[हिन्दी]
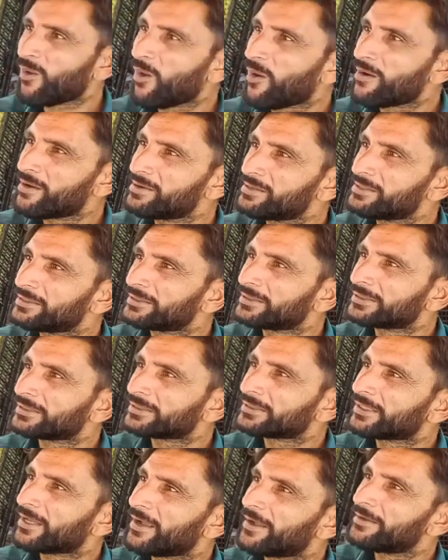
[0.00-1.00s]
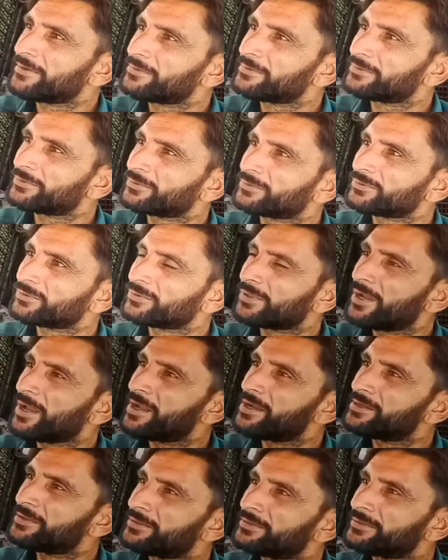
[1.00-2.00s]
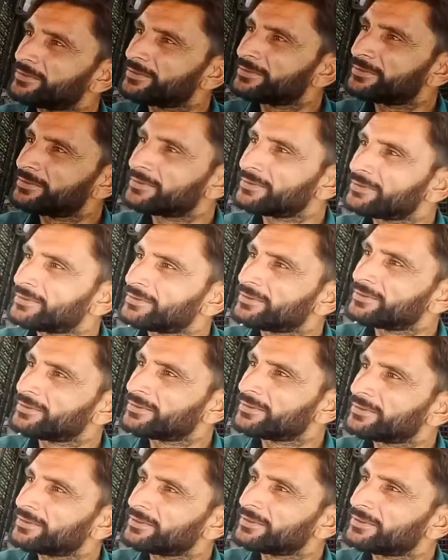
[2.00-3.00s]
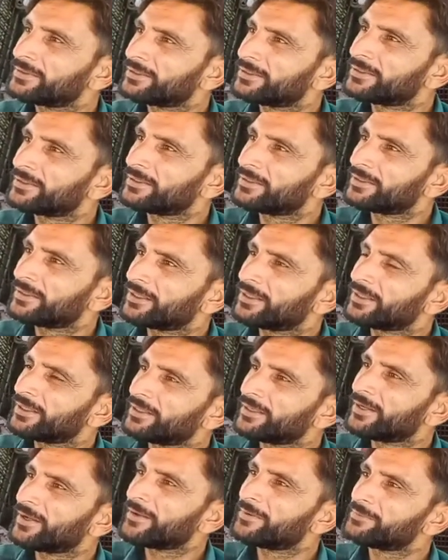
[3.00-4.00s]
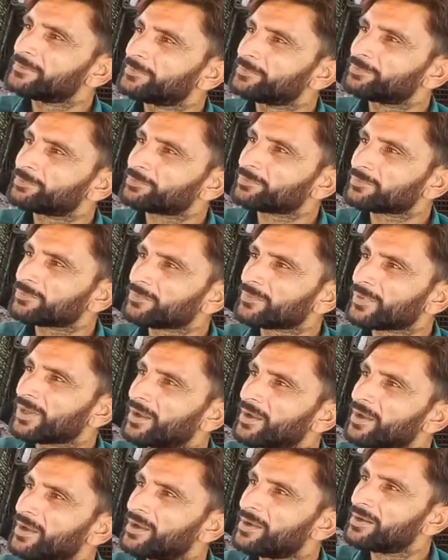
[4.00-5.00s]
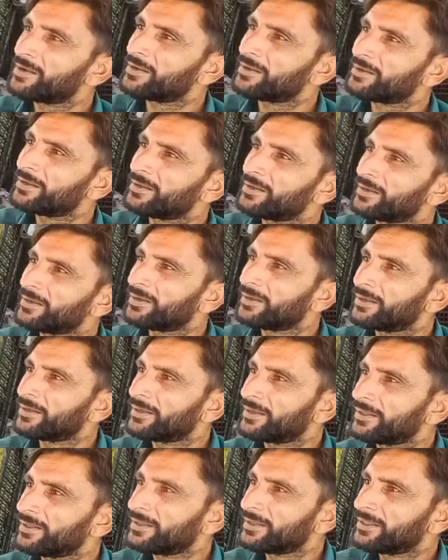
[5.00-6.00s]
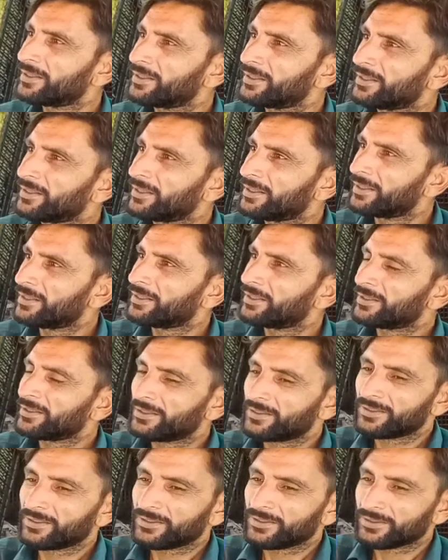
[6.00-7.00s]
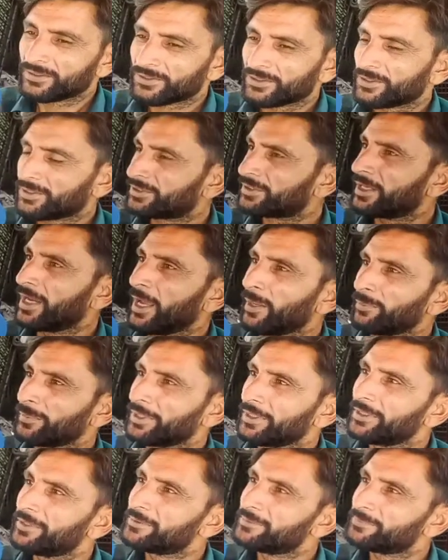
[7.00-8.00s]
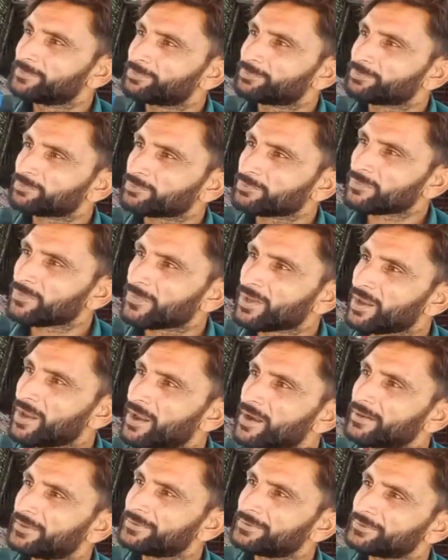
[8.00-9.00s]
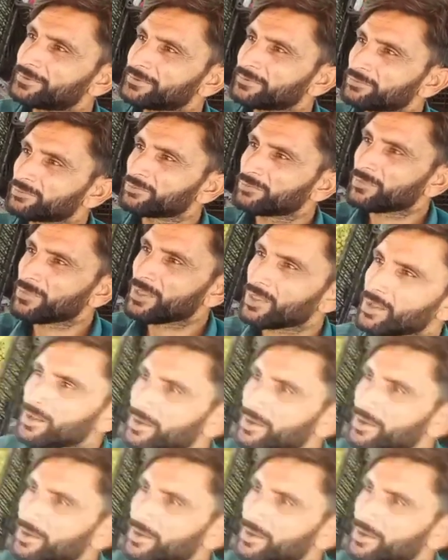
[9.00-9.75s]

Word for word: में मैं आया हूँ ये सर्वे करने के लिए कि फतेहपुर की वाम इस इलेक्शन में जमहूरी निज़ाम को सपोर्ट करना पसंद करेगी या इस्लामी इस्लामी अच्छा अच्छी